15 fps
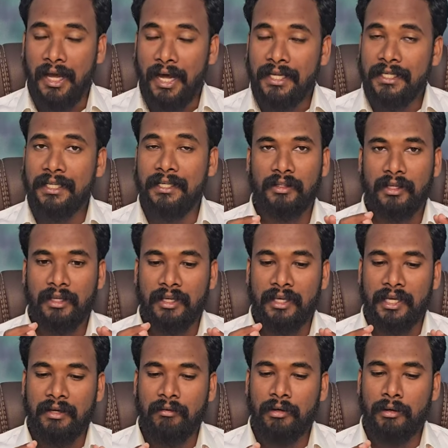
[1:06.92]
అని
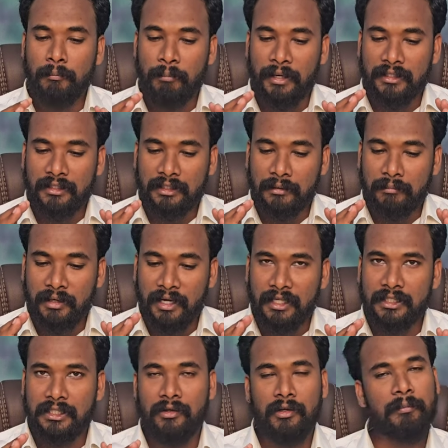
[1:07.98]
కేవలం భర్తను
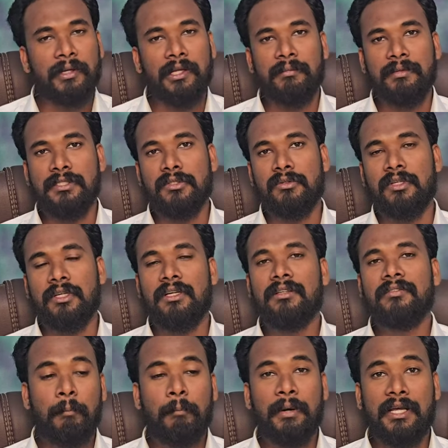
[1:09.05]
మాత్రమే ప్రేమించకుండా
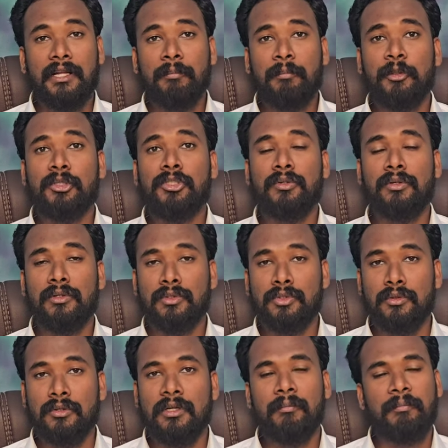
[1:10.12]
పరపురుషులను
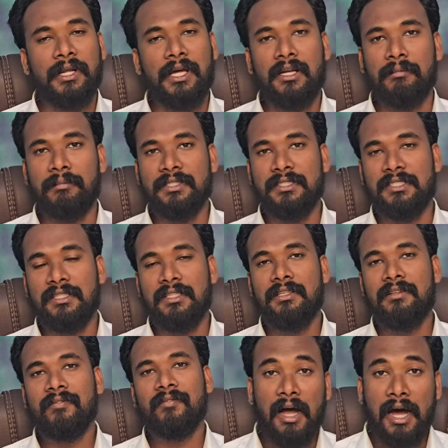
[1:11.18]
చూడడం ప్రారంభించింది
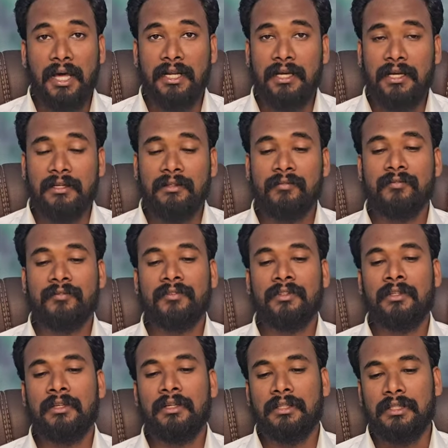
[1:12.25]
అలా
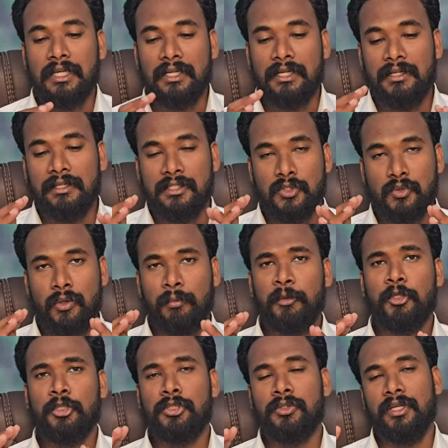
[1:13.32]
తన
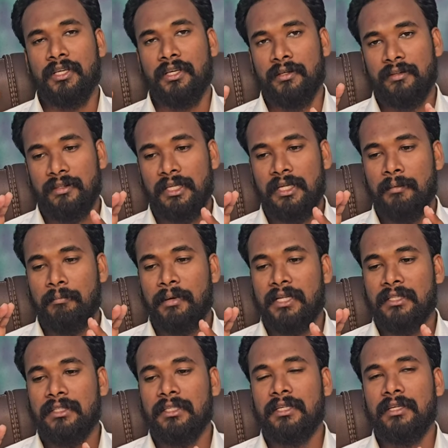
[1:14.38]
స్వపురుషుడికి తన
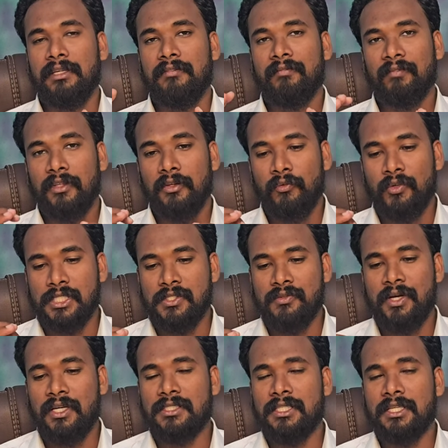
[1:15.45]
భర్తకి
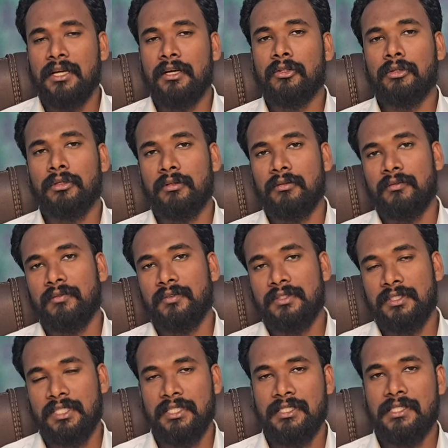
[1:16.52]
విశ్వాసఘాతుకం
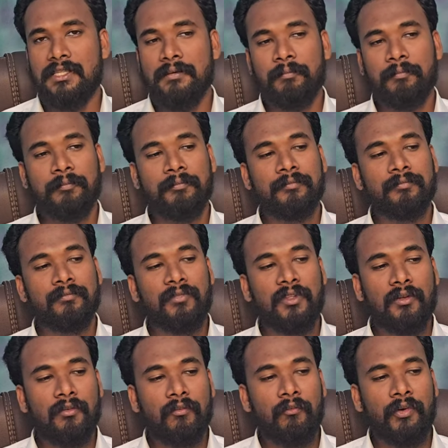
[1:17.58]
చేసి
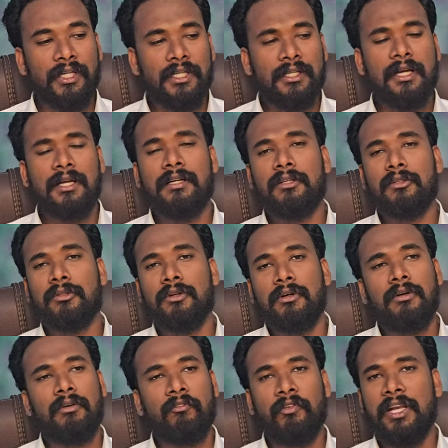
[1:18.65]
విటకాండ్రతో
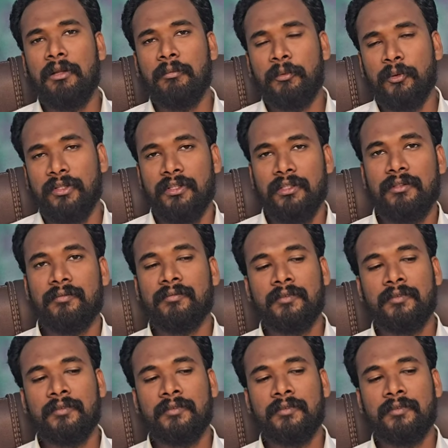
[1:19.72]
వెళ్ళిపోయింది